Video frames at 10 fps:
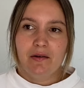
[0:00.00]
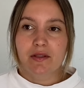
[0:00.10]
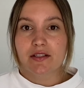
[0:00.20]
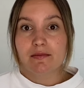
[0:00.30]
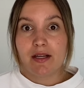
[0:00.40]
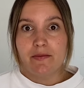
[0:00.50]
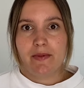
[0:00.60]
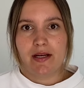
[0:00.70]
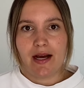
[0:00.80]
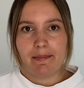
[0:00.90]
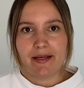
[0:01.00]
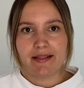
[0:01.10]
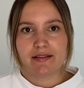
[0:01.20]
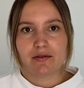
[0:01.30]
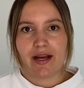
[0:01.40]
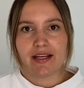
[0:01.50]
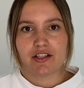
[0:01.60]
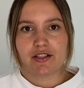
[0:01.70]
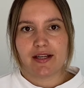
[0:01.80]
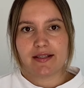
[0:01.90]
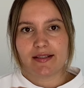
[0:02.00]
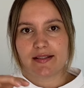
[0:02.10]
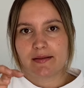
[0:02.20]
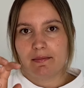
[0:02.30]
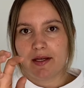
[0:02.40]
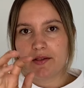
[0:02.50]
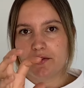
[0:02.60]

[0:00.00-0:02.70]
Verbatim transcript: Oder zum Beispiel habe ich so eingestellt, dass mein